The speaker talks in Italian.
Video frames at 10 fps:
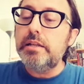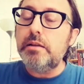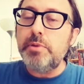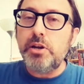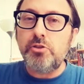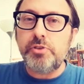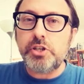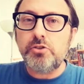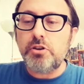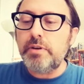nel
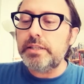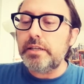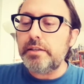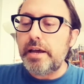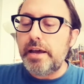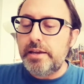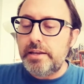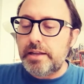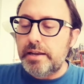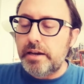1993 e in
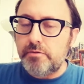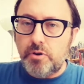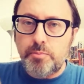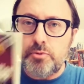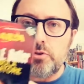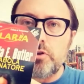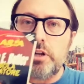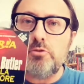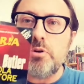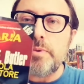Italia arrivò appunto
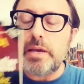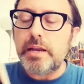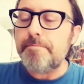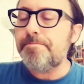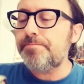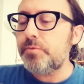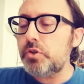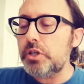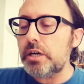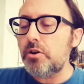nel 2000.
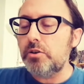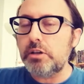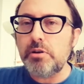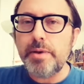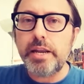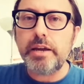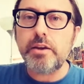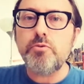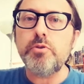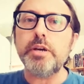Ci racconta un'America
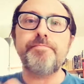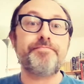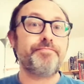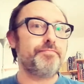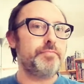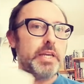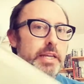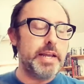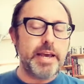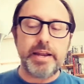in cui
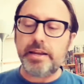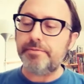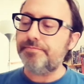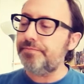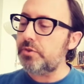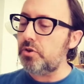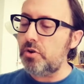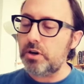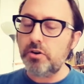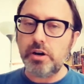i neri
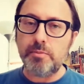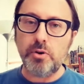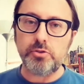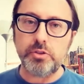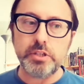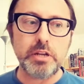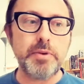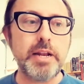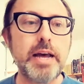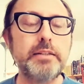sono ancora molto
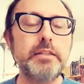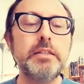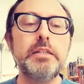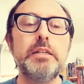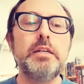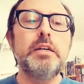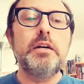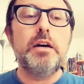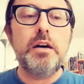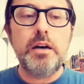discriminati, eh,
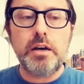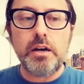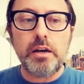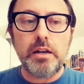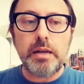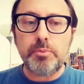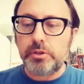la